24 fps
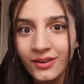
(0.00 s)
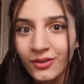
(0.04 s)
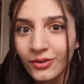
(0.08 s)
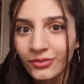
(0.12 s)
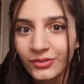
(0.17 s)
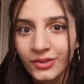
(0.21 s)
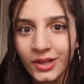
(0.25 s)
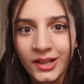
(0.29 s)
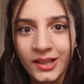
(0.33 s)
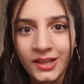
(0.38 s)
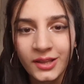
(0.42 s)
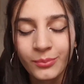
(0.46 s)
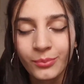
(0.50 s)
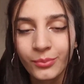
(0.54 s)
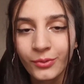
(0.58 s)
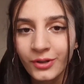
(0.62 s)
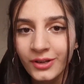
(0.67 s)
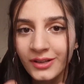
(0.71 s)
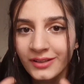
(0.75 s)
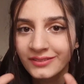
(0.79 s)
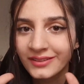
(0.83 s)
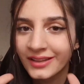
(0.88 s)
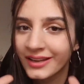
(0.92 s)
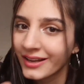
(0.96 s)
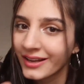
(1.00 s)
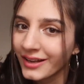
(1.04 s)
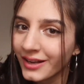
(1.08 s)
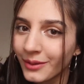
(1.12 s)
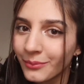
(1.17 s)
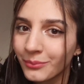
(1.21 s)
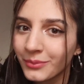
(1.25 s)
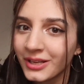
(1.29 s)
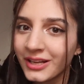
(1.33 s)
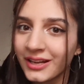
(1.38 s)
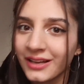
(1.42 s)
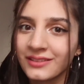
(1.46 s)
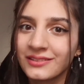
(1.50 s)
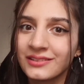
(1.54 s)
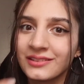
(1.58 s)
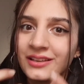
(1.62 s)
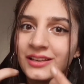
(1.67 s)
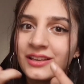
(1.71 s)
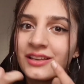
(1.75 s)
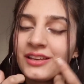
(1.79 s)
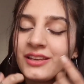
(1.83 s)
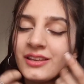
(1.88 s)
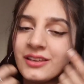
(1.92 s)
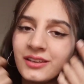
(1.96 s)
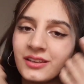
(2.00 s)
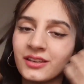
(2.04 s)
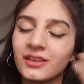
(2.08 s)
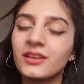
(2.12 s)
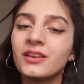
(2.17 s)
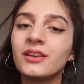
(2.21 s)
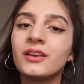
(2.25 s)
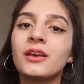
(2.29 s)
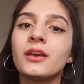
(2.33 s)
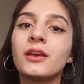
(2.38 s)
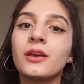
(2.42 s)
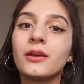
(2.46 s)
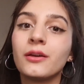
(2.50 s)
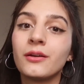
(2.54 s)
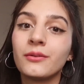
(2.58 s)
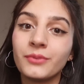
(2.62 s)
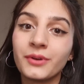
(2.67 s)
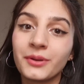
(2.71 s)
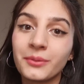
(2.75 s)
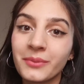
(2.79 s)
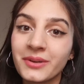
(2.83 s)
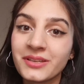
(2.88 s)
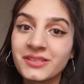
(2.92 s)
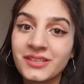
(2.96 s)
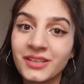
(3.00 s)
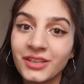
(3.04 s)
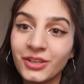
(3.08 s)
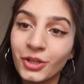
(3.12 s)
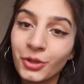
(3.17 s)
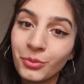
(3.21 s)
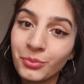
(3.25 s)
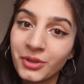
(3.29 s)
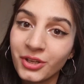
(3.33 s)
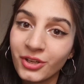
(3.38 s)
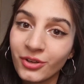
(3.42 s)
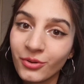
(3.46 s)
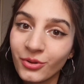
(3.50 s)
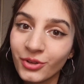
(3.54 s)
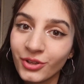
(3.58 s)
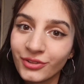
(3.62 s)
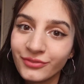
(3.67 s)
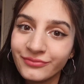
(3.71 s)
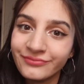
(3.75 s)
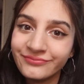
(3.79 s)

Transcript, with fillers: con tal de poder estar acá en mi casa y ver más seguido a mi novio.